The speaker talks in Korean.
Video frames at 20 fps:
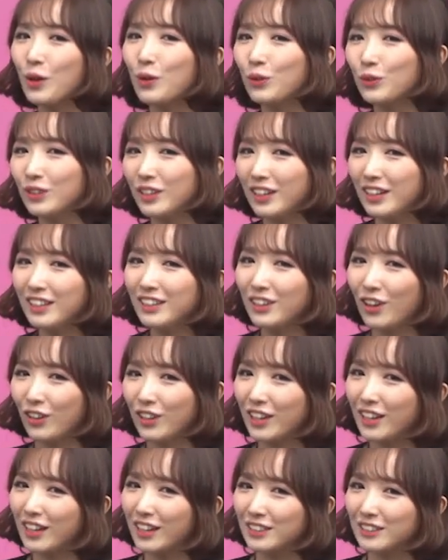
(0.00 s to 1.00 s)
오늘은
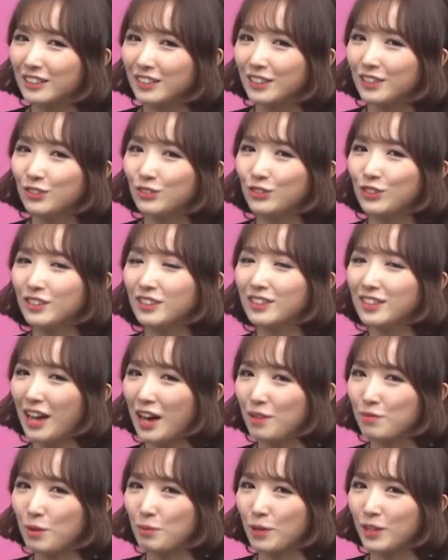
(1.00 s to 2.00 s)
여기까지. 우리는
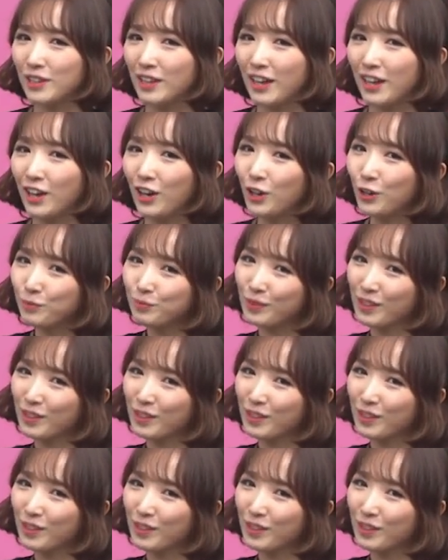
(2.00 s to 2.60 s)
다음에 만나요.